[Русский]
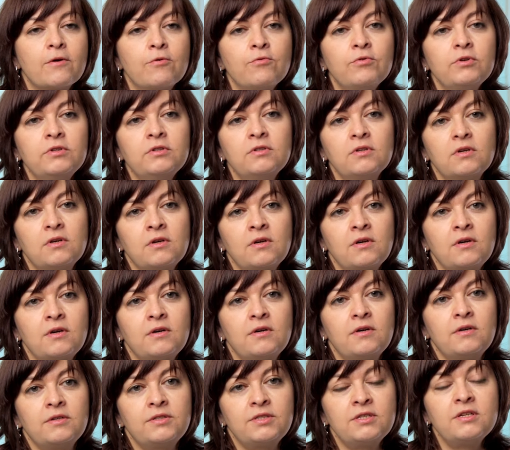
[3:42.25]
он
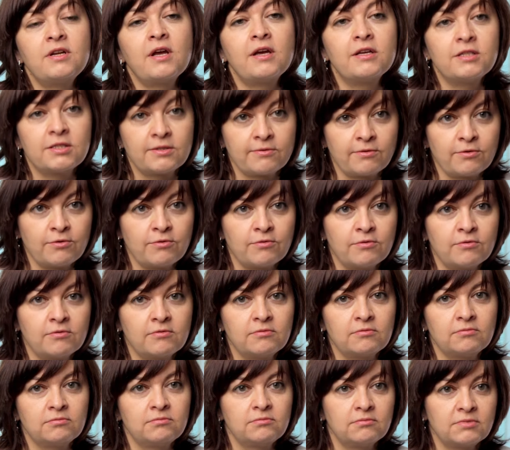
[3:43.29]
э, теряет свою
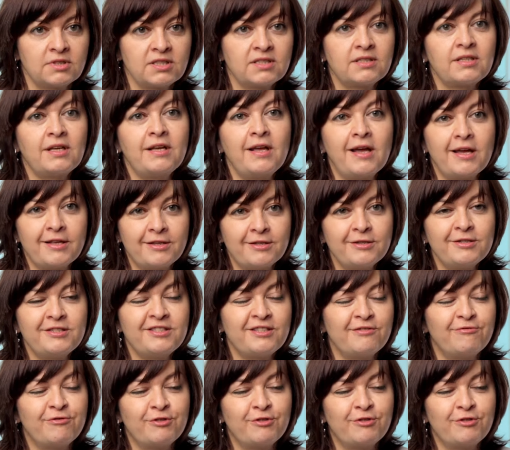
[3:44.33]
состоятельность,